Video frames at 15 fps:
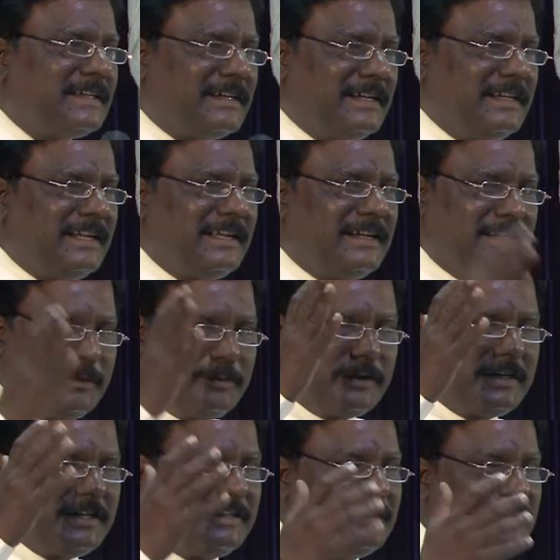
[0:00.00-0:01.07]
கையெல்லாம்
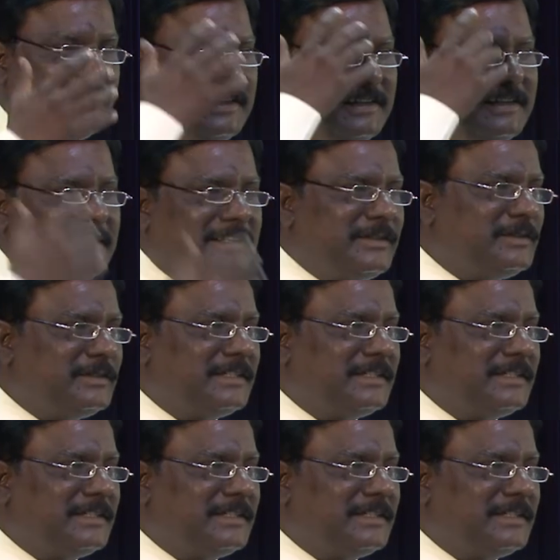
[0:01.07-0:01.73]
அடிபட்டு எல்லாம் ரத்தம்